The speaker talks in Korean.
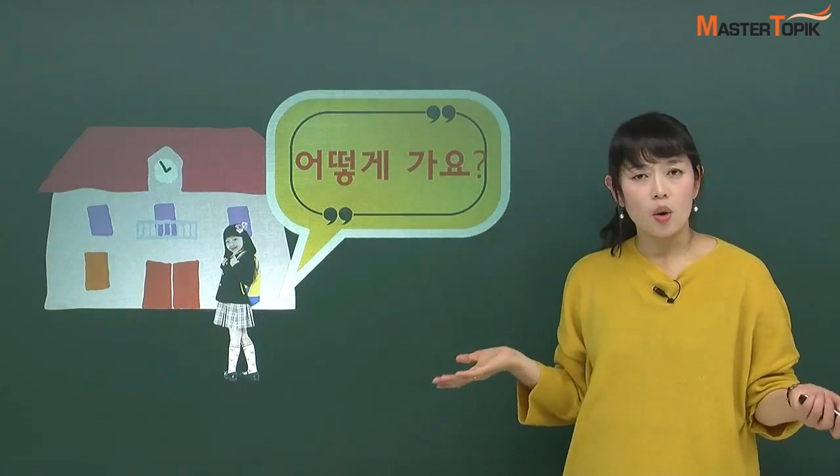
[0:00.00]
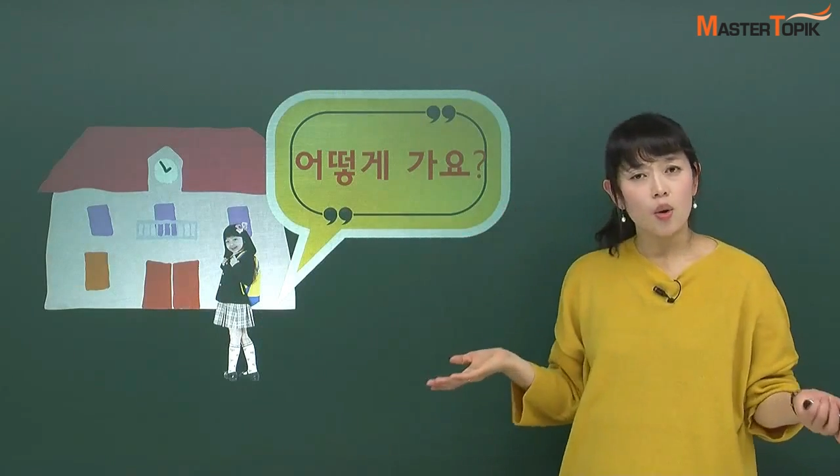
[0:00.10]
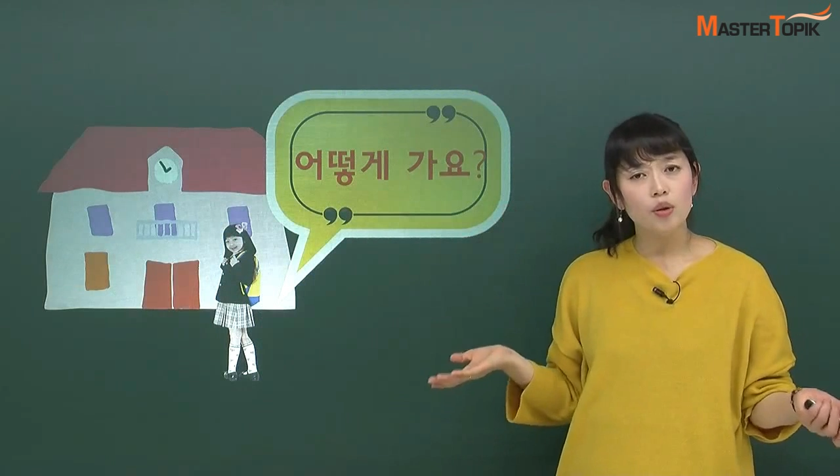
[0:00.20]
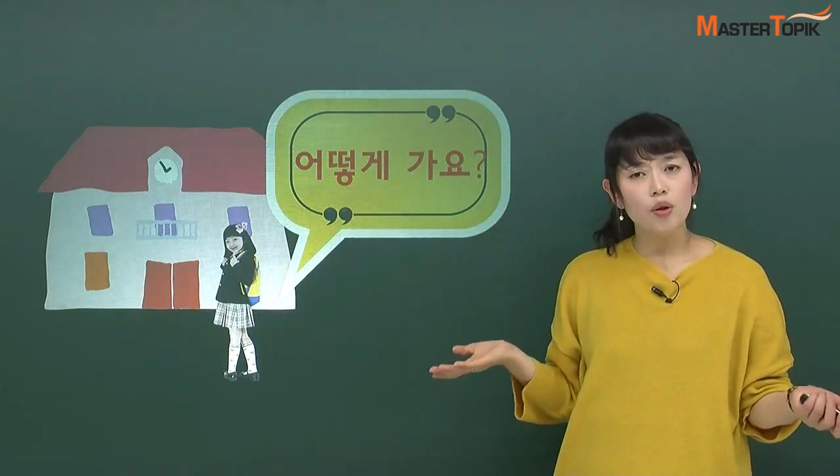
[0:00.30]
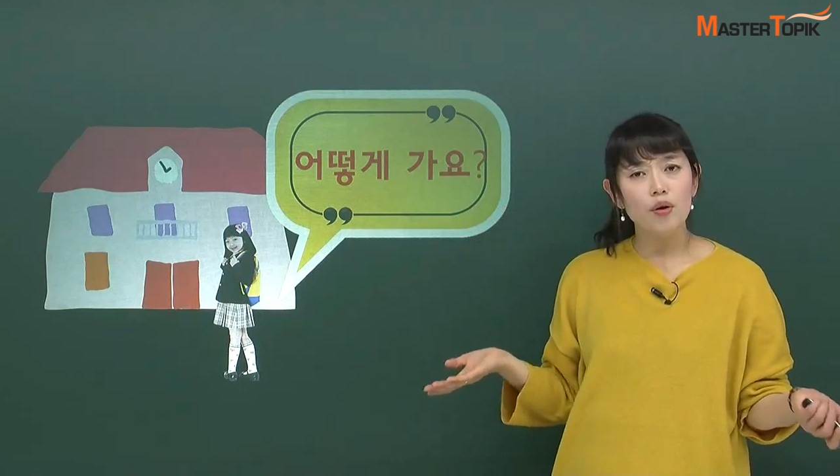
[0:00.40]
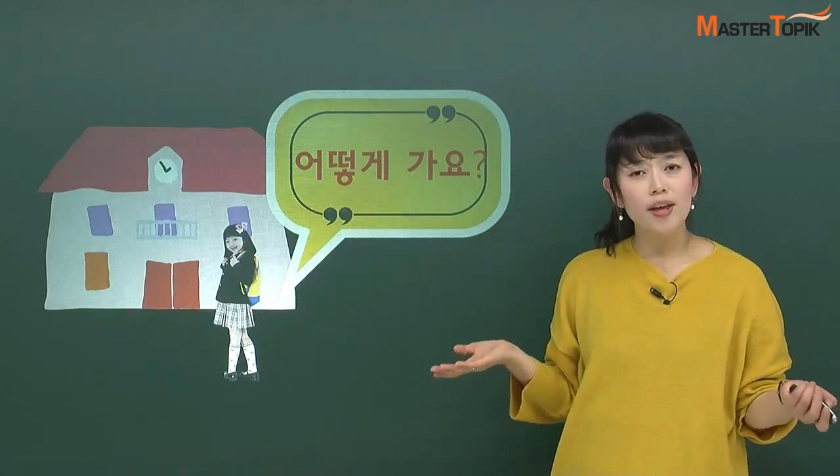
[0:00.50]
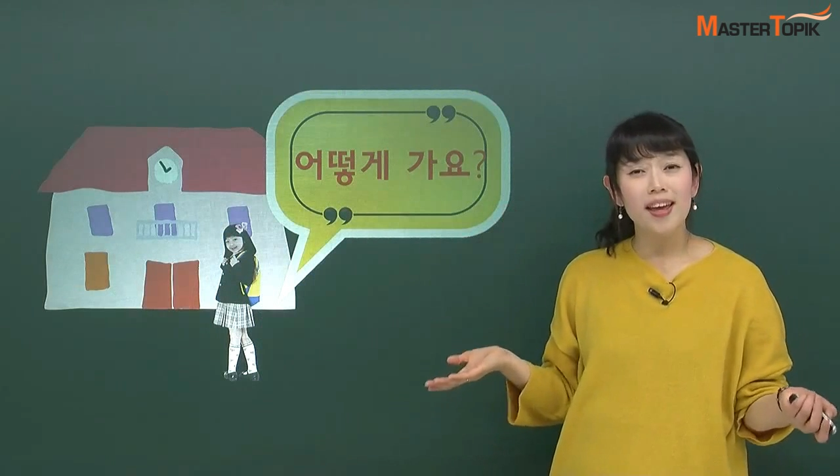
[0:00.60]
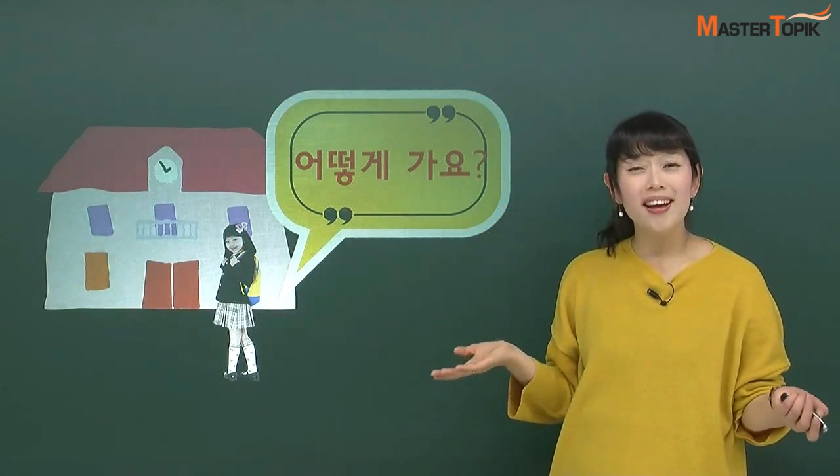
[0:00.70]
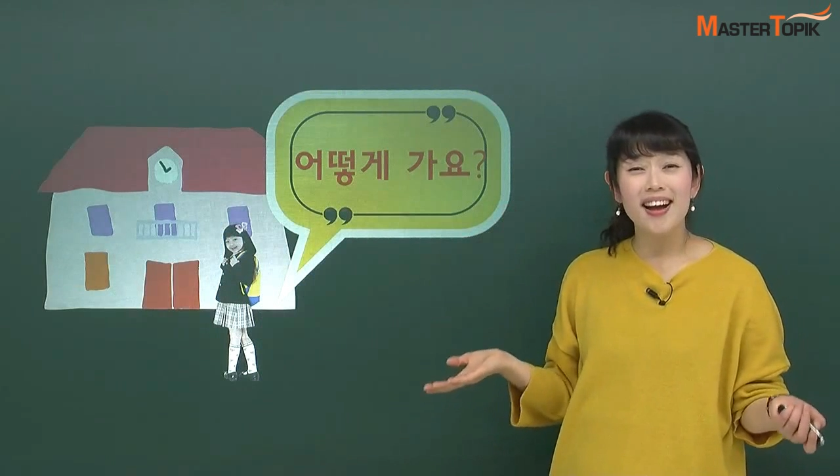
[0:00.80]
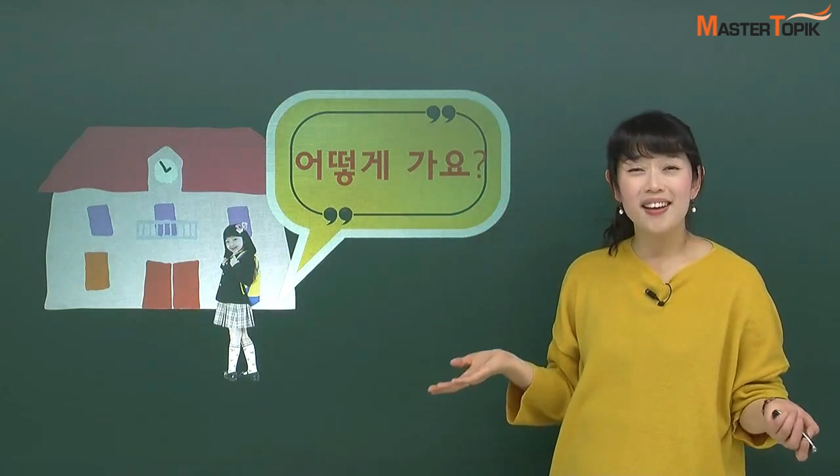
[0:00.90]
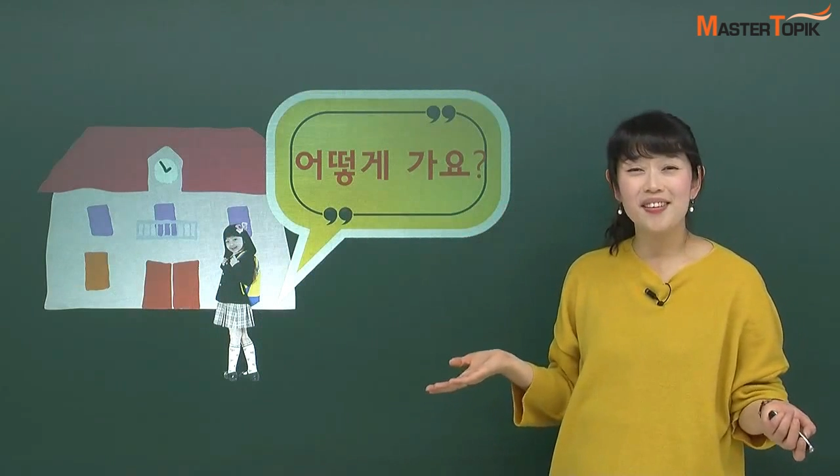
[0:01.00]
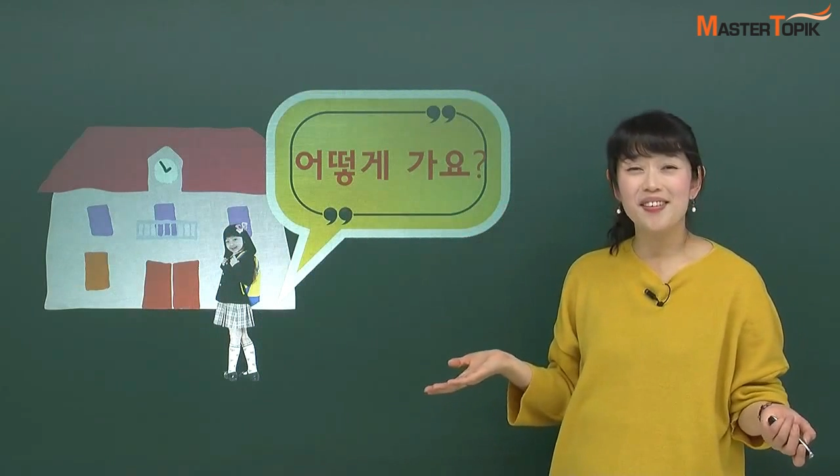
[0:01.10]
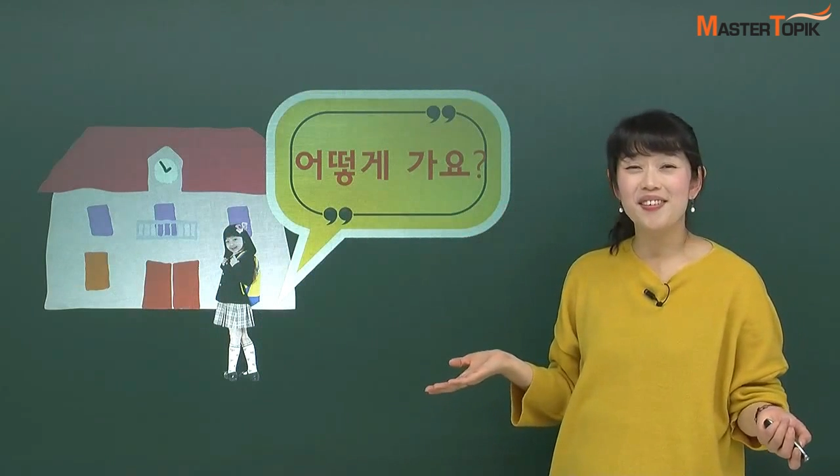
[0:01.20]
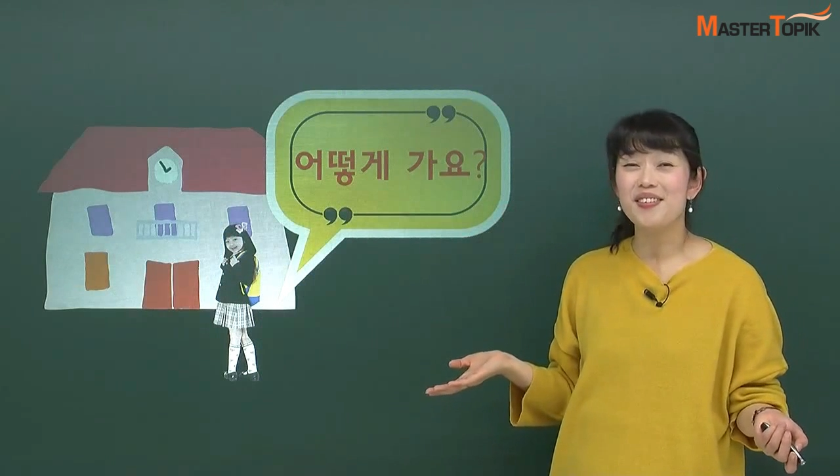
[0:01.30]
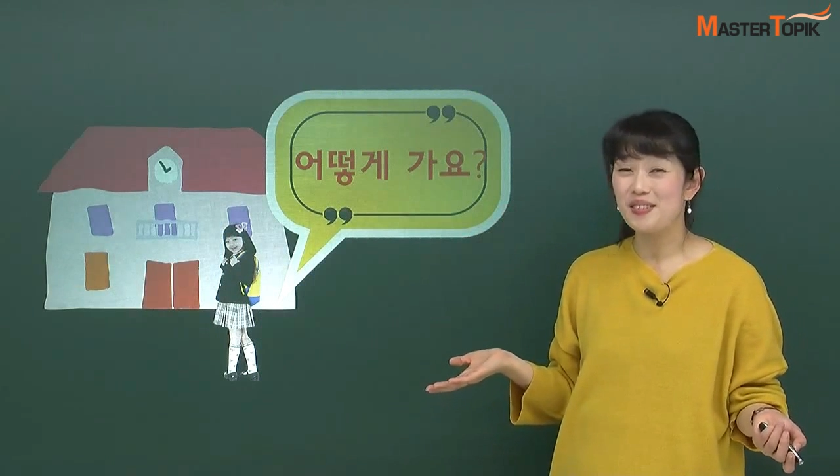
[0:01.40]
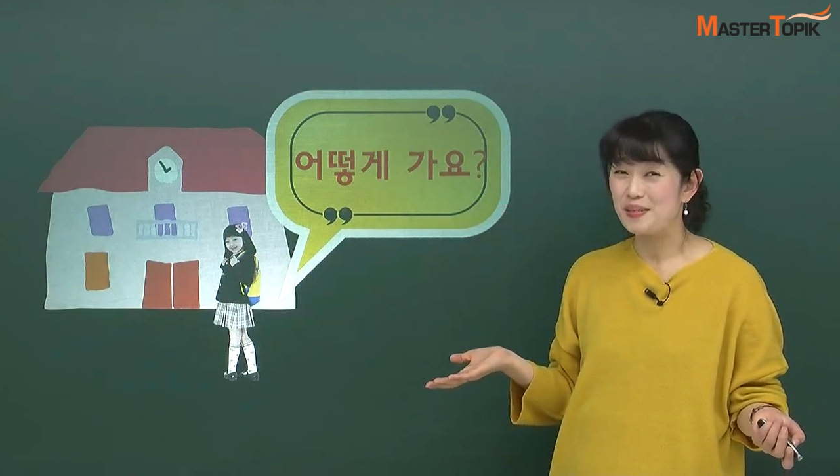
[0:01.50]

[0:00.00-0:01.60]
어떻게 가요?